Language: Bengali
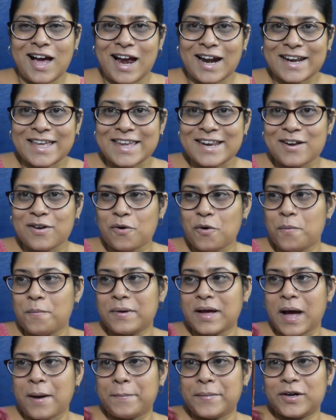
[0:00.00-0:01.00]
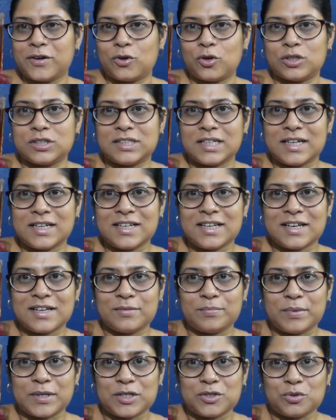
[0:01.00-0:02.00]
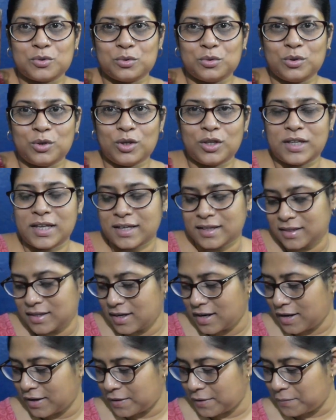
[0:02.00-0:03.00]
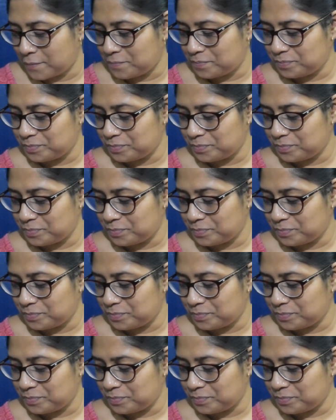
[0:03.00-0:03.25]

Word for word: আর এইরকম কাপে র চা নিলে বেশ সুন্দর দেখতে লাগে